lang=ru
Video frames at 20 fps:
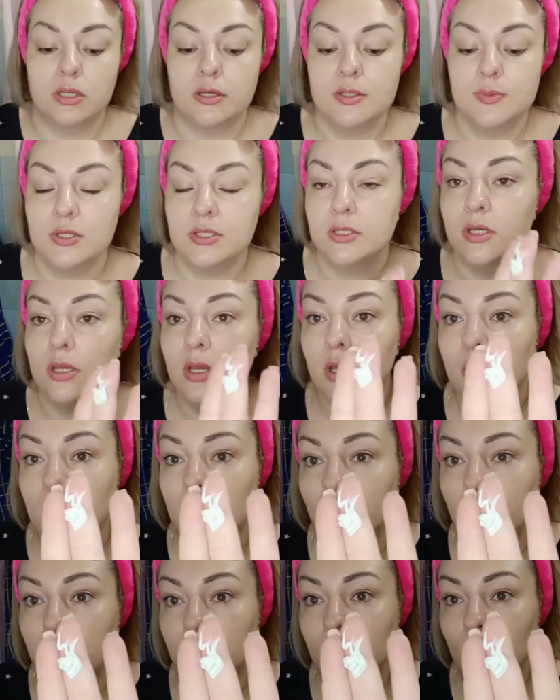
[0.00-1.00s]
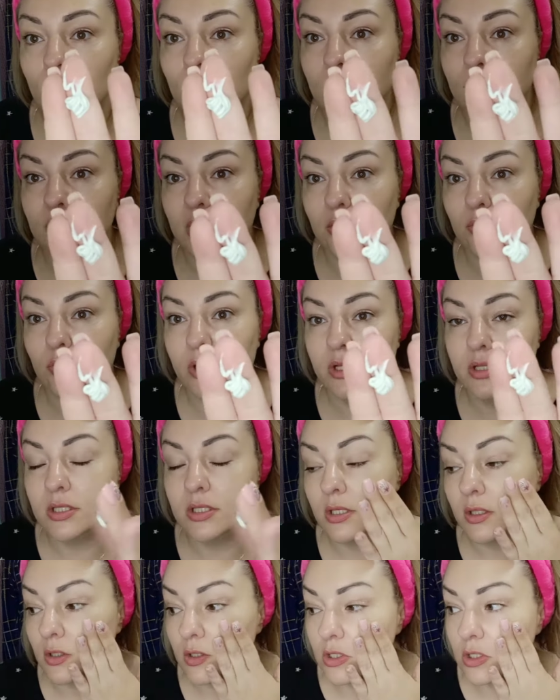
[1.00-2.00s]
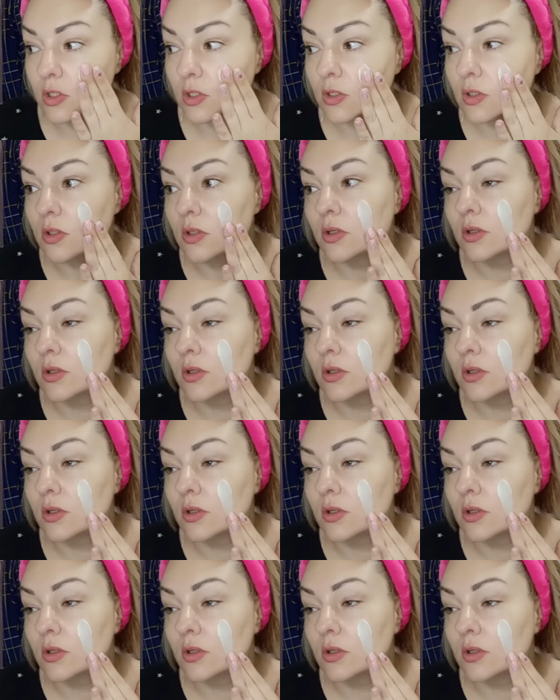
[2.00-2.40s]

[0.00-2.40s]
косметикой. Ментоловый такой оттеночек.